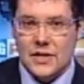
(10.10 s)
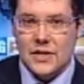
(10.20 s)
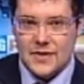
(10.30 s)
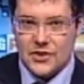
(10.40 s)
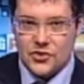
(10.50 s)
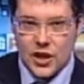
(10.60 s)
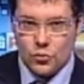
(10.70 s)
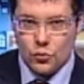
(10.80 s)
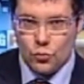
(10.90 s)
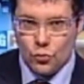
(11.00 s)
si è
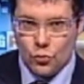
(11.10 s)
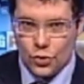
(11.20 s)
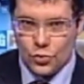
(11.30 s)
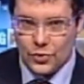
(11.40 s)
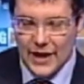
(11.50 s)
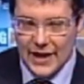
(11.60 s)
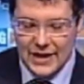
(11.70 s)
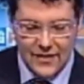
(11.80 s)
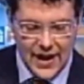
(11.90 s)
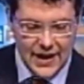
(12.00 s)
festeggiato un curioso
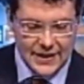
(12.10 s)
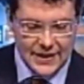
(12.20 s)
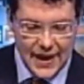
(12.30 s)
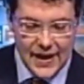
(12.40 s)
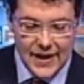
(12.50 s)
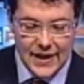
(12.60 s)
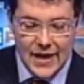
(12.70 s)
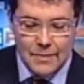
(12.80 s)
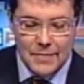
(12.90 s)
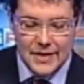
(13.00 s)
carnevale dei cani,
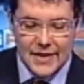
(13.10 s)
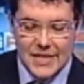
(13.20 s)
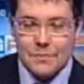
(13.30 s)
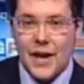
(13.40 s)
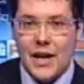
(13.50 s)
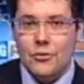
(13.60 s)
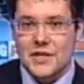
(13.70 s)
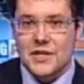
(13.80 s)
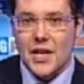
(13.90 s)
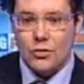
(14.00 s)
mentre a
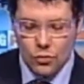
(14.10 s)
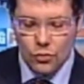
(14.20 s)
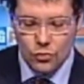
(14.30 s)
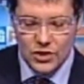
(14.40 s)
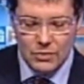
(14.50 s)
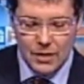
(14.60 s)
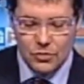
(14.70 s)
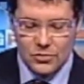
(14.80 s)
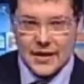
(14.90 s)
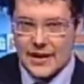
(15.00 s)
Spello si è conclusa una
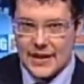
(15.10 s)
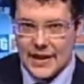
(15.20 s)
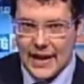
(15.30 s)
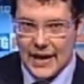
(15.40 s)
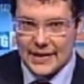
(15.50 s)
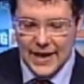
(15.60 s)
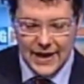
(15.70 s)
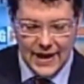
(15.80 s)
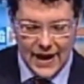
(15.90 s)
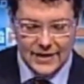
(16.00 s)
mostra
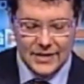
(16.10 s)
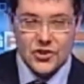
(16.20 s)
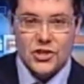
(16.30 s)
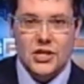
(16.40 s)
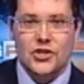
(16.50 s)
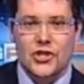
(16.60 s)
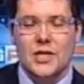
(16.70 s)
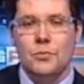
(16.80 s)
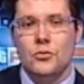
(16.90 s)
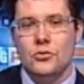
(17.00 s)
dedicata ai gatti. Ci
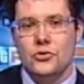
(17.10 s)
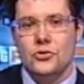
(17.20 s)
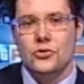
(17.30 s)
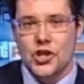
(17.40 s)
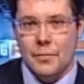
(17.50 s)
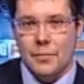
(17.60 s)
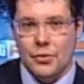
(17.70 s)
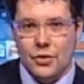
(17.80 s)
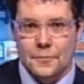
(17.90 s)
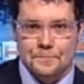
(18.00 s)
dice di più Cecilia
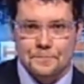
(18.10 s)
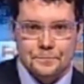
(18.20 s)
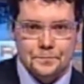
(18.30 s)
Porro.